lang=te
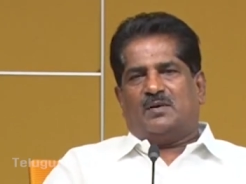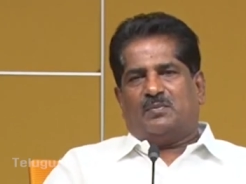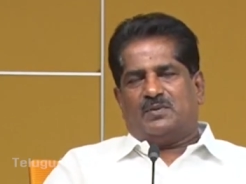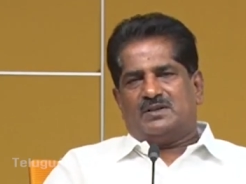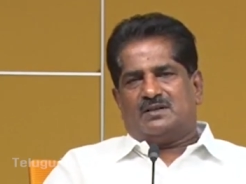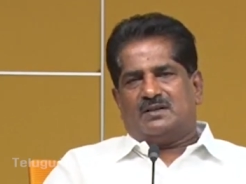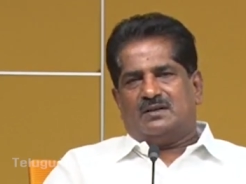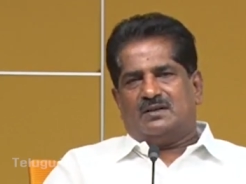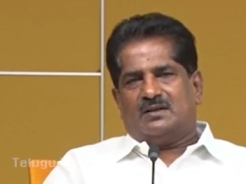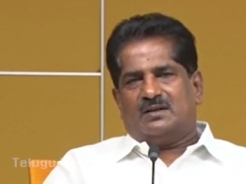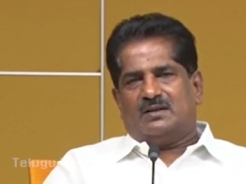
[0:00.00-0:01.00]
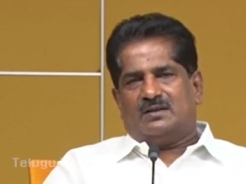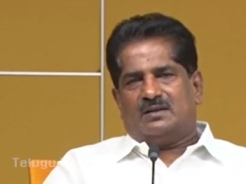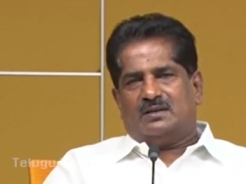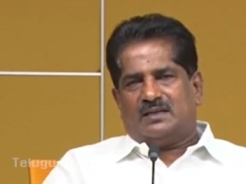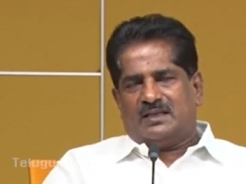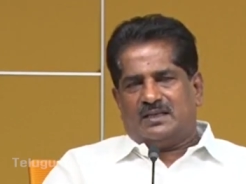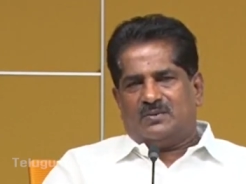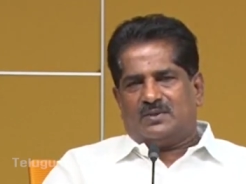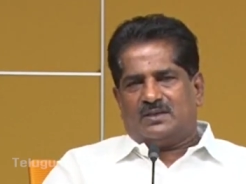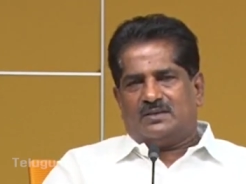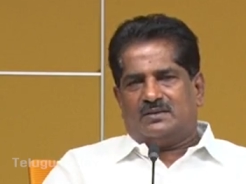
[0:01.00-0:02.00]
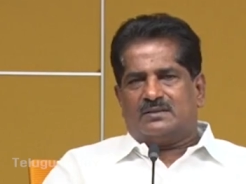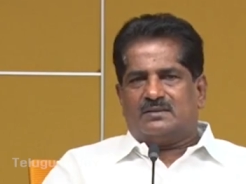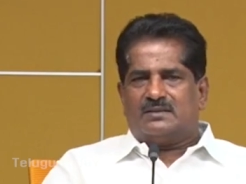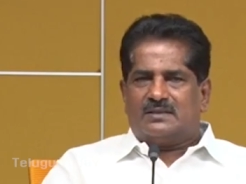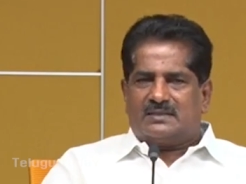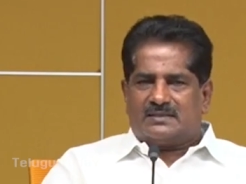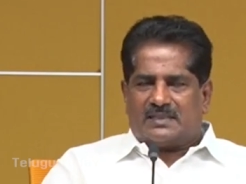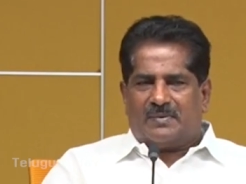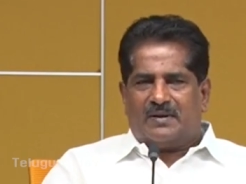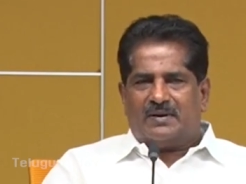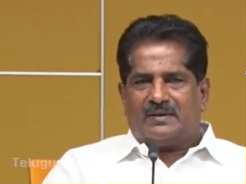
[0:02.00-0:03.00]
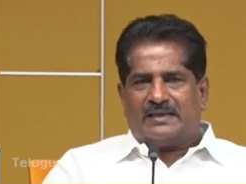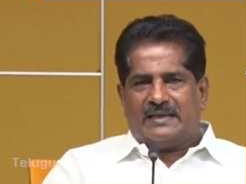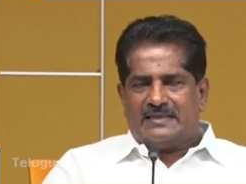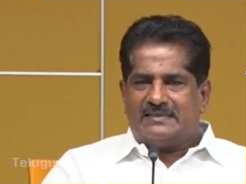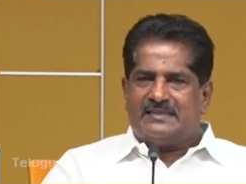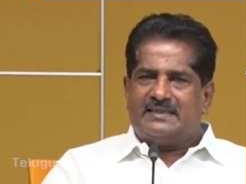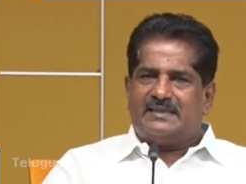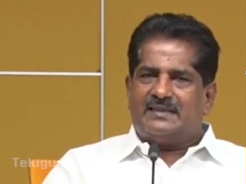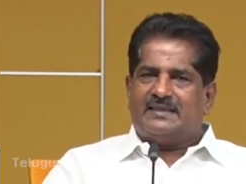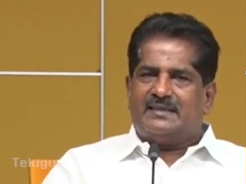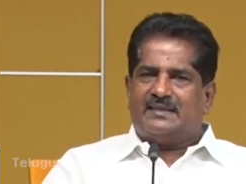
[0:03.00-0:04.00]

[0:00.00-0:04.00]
అపోజిషన్ని నువ్వు సభల్లో గెలిచి